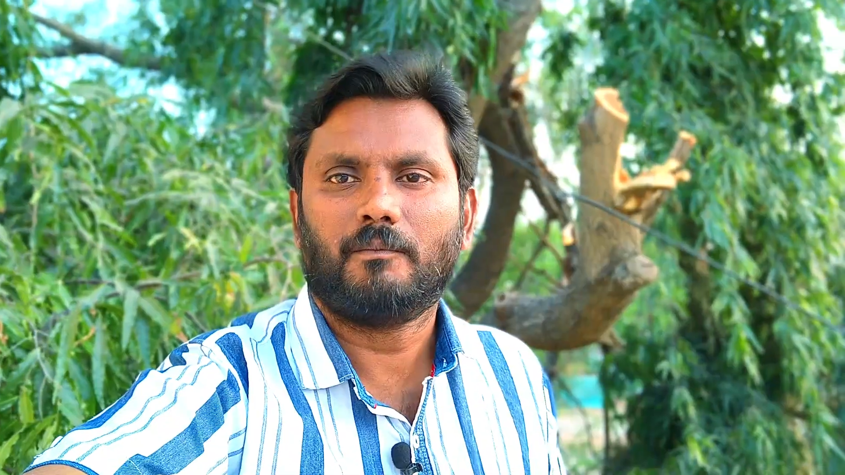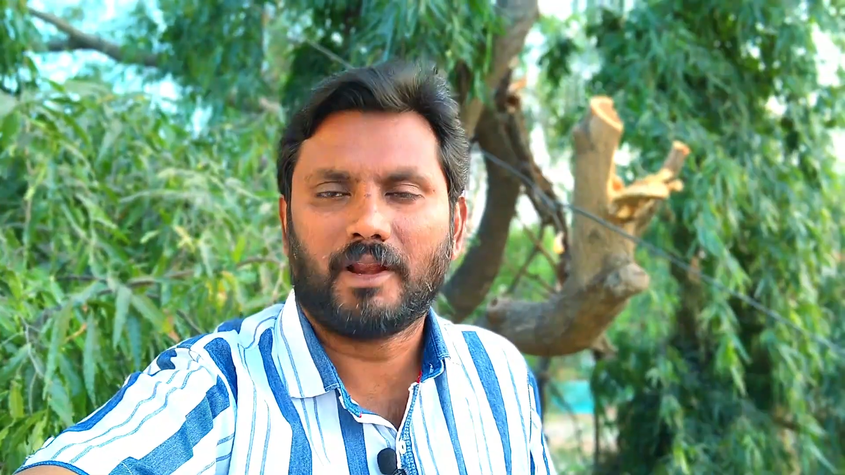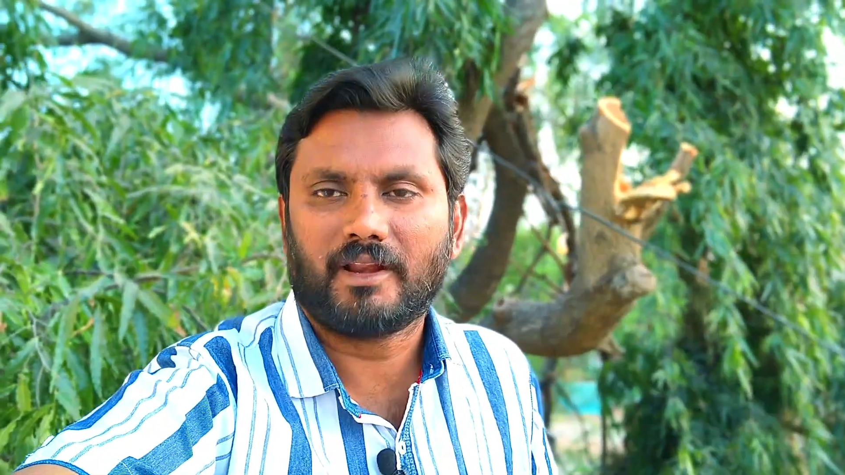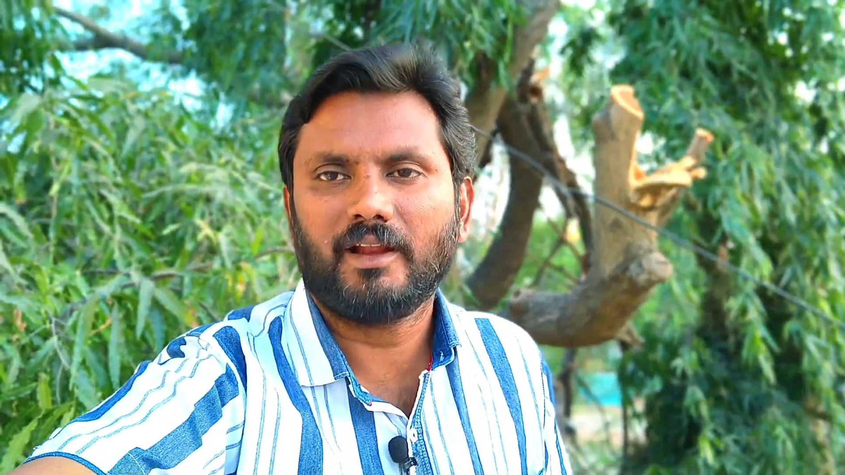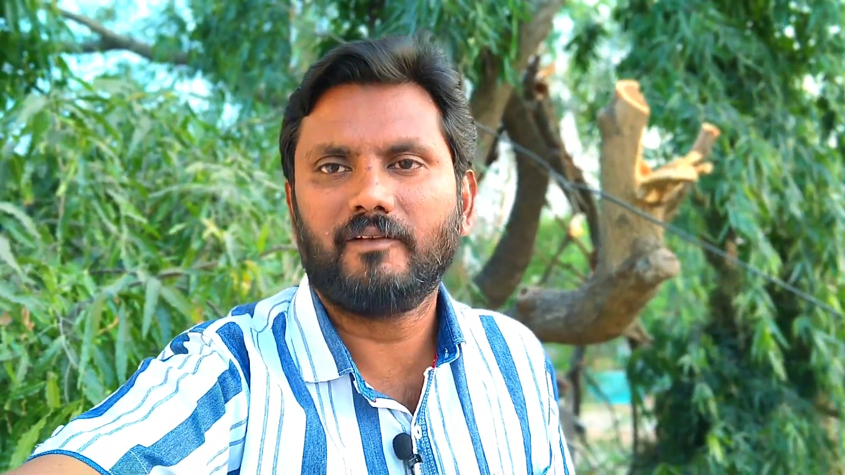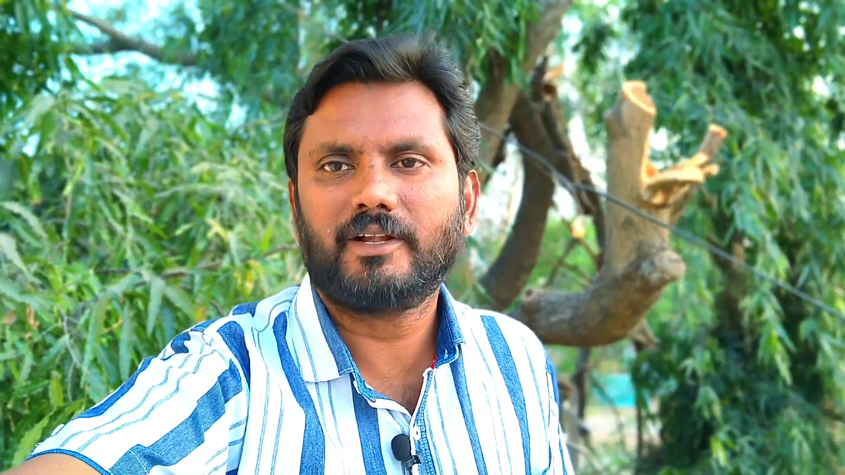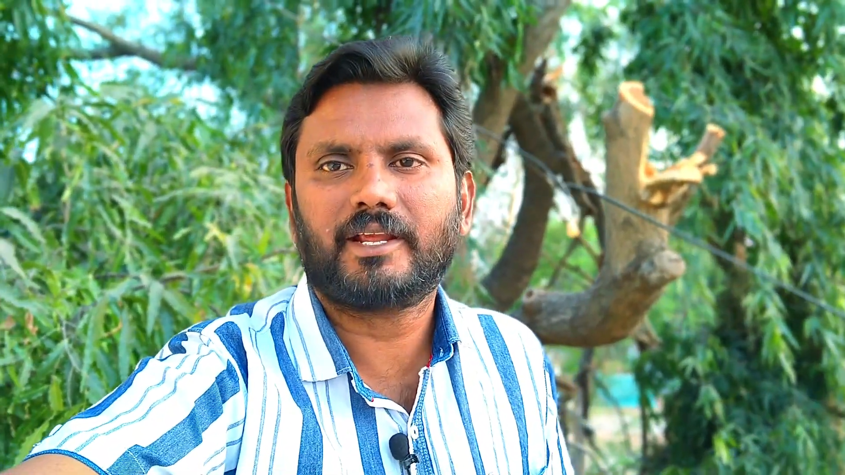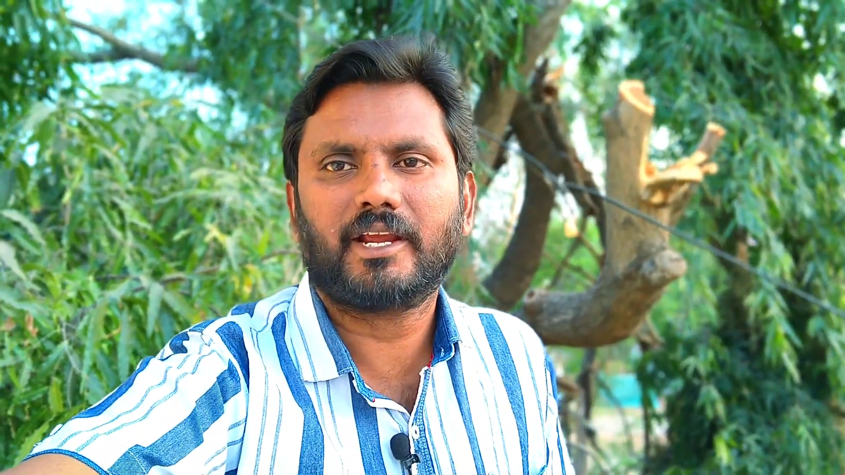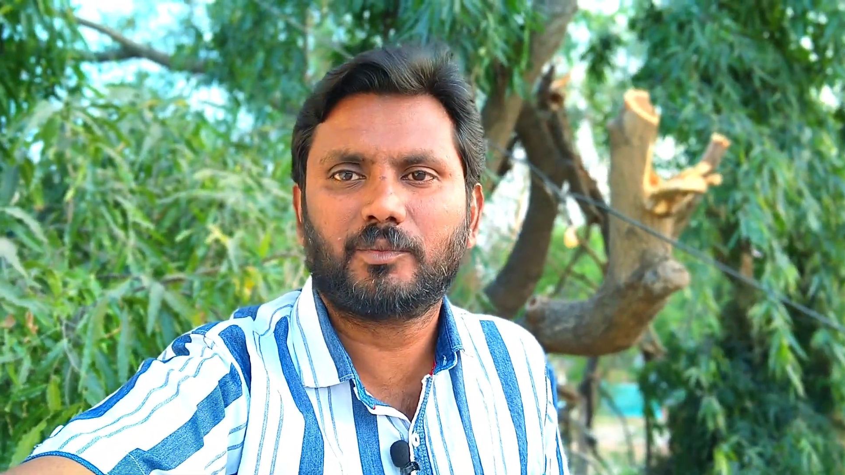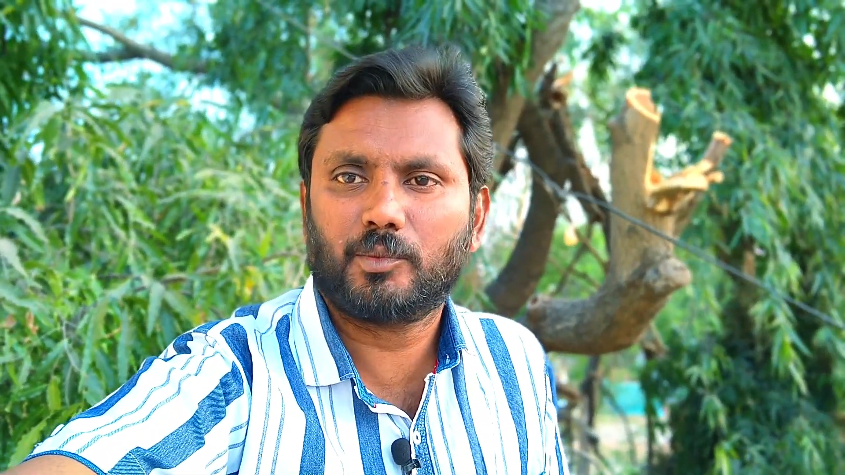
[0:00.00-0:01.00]
మన రైల్వే
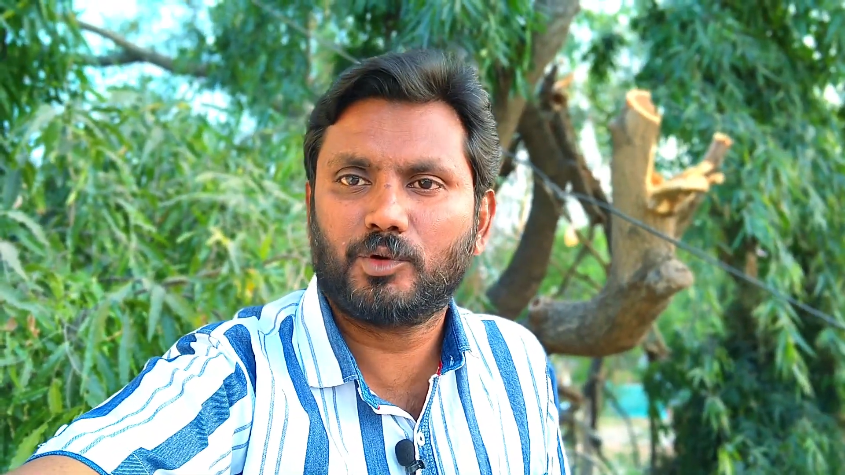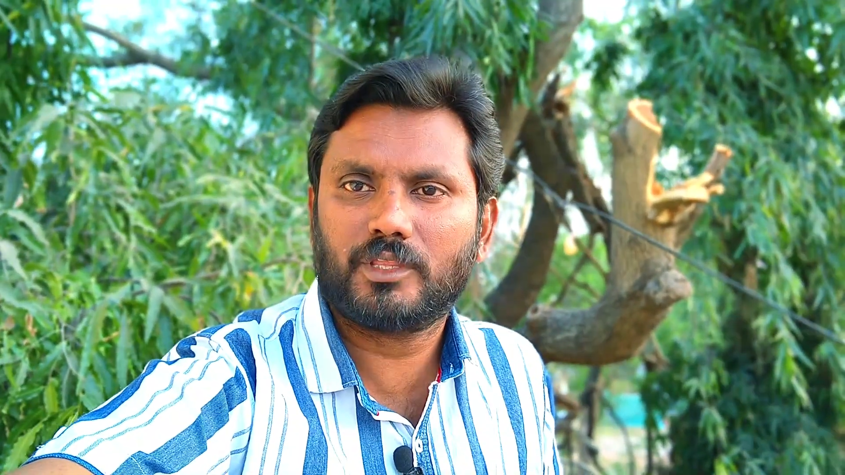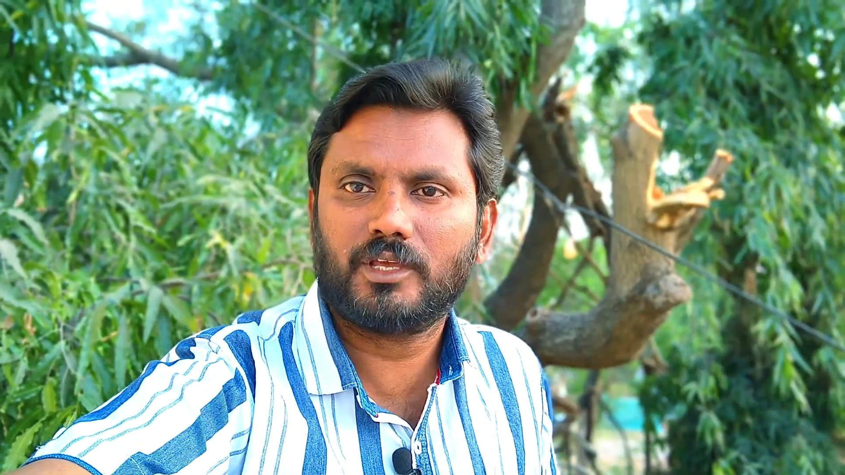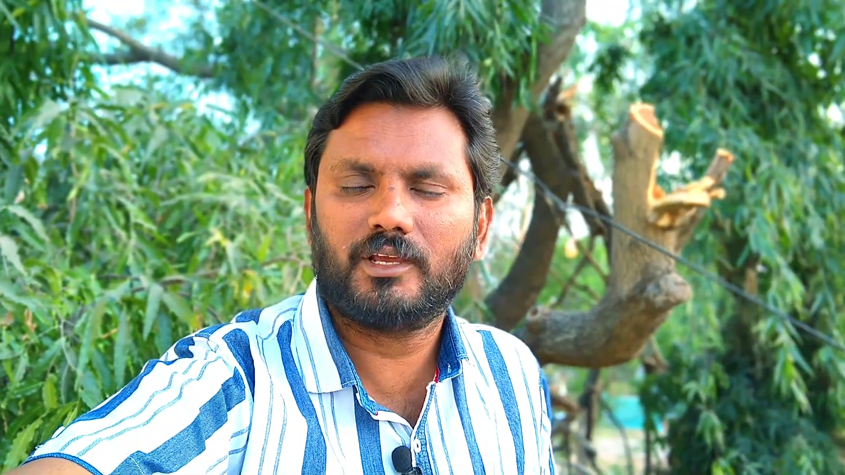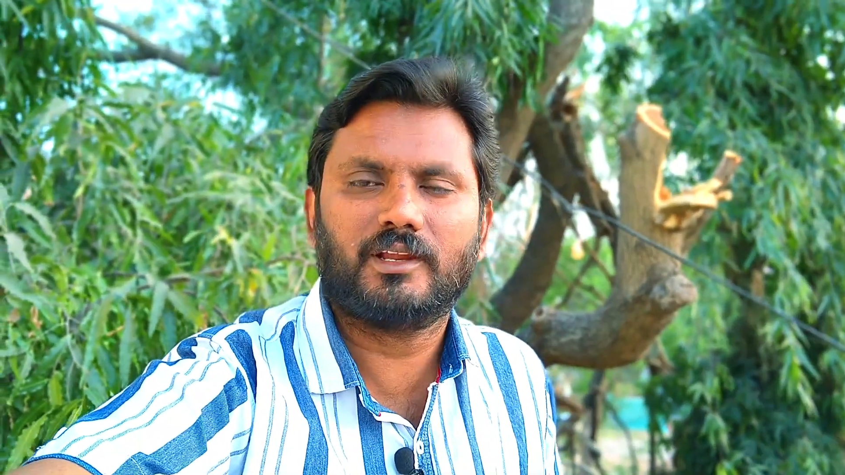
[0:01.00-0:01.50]
టికెట్ పోతే